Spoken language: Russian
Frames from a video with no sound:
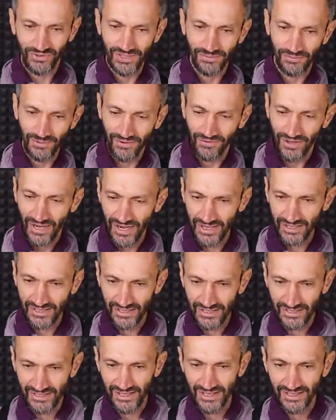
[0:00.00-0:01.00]

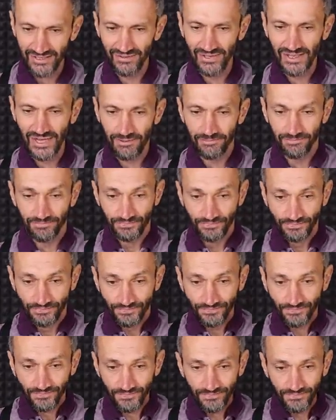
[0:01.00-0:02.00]
возобновляется, естественно.
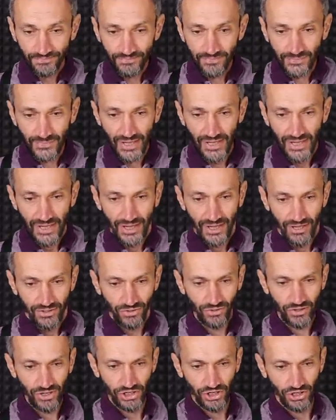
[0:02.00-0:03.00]

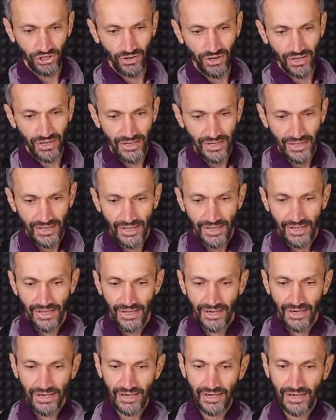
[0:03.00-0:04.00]
Ну еще
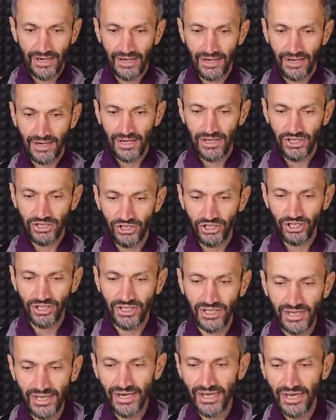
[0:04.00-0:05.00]
а,
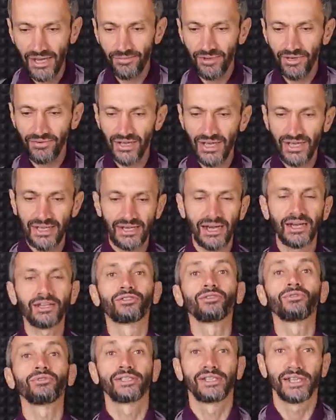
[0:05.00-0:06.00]
четыре объявления
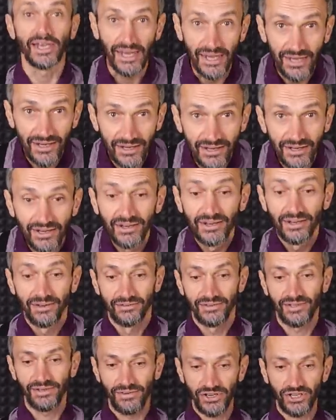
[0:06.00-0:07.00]
от друзей
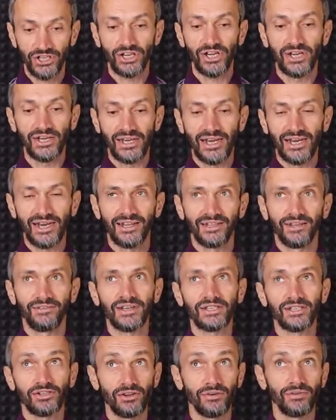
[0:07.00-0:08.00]
в завершение
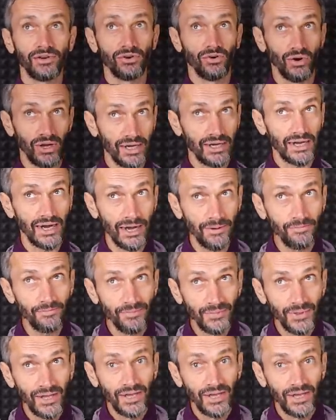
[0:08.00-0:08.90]
новостного ролика.